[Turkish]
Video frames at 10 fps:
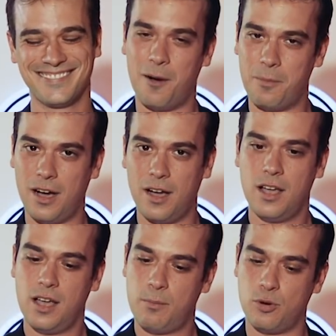Ama
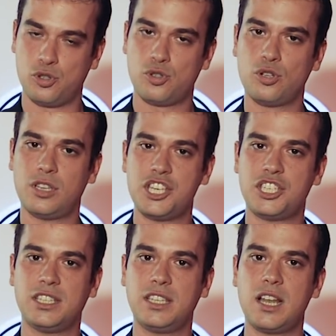pozisyonu
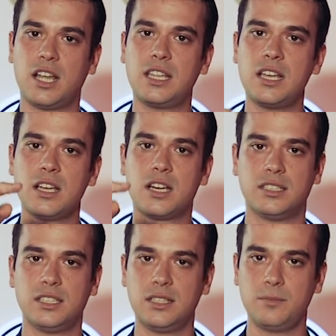değiştirdiğin anda
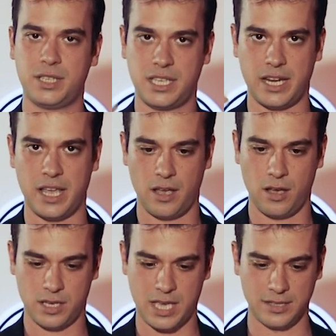kadının bir kere
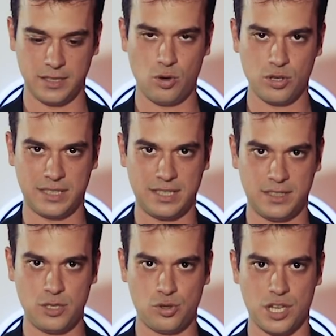kendini o
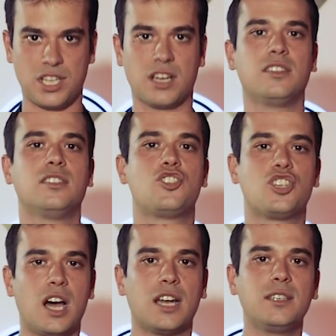getirdiği süreçten kadını
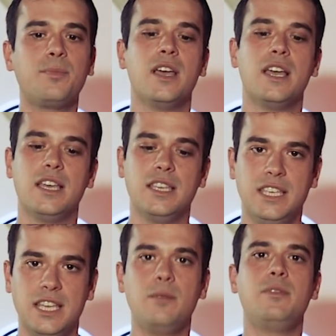çıkartıp
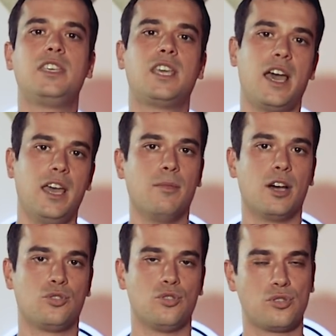yeni bir hikayeye
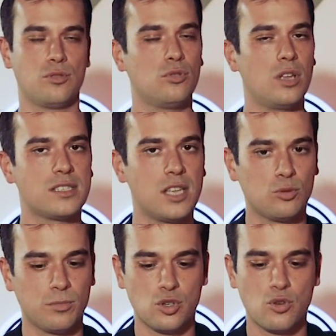başlıyorsun. Bunu asla
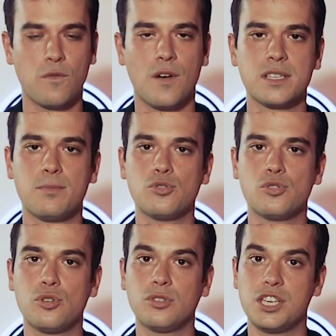unutmayın. Çok fazla
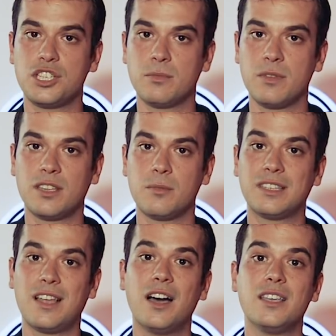pozisyon değiştirmek
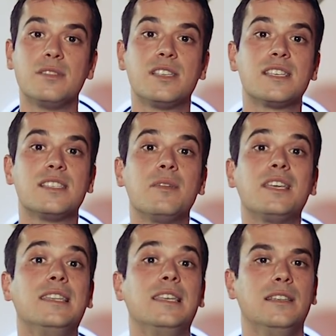demek daha iyi bir seks
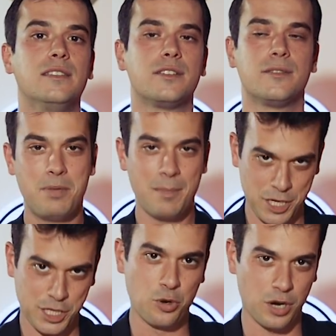demek değildir. Bir
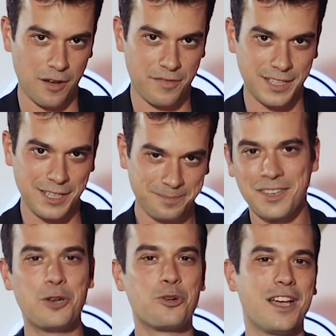başka hurafede
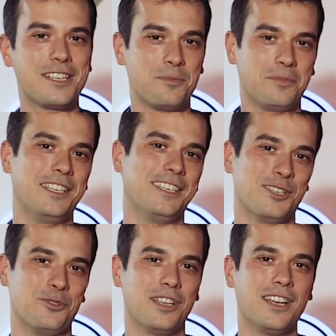yeni orgazmla
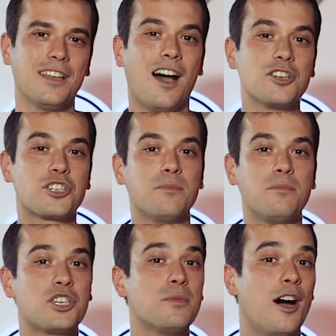ilgili olarak aşkım
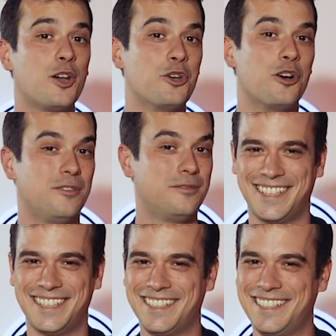başım ağrıyor.
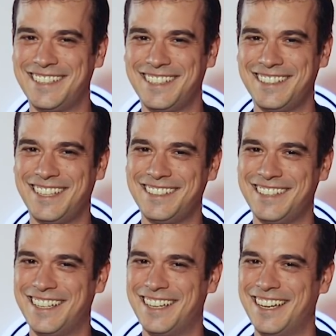Na na na
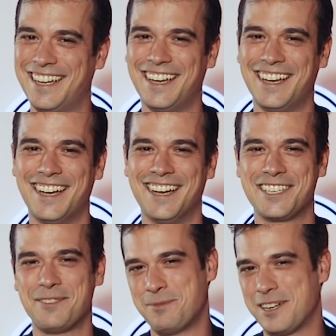na.
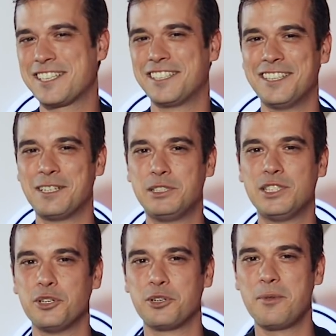Şimdi biraz kadınları
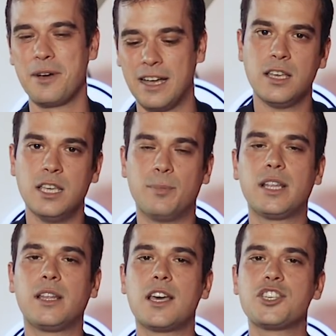bitiriyorum ama
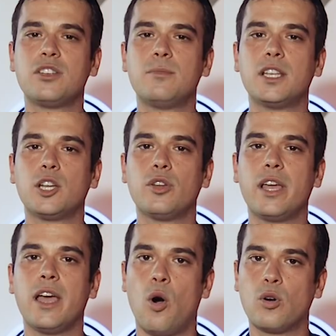yapılan araştırmalara
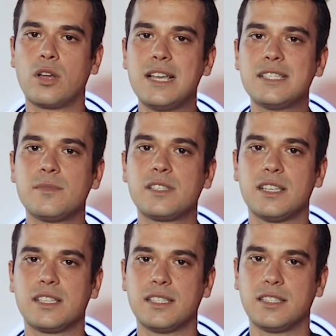göre orgazm
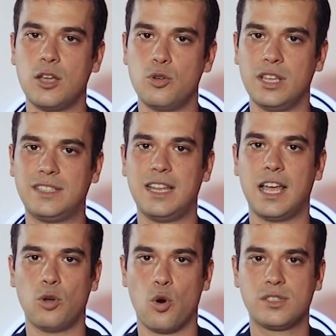sırasında
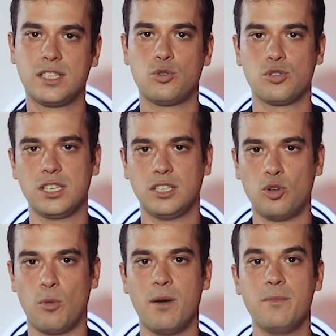üretilen oksitosin,
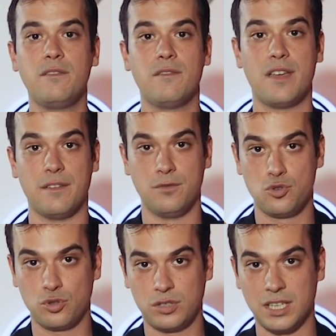dopamin ve
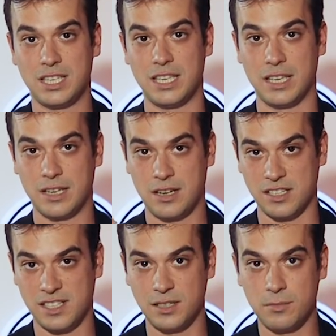vücuttaki
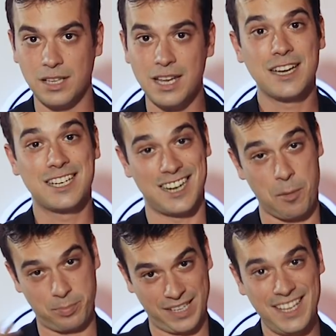kasılmalar
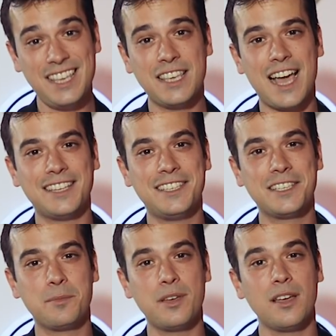kramplara iyi
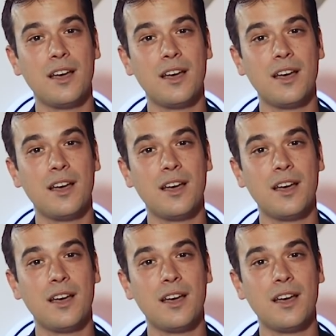geldiği gibi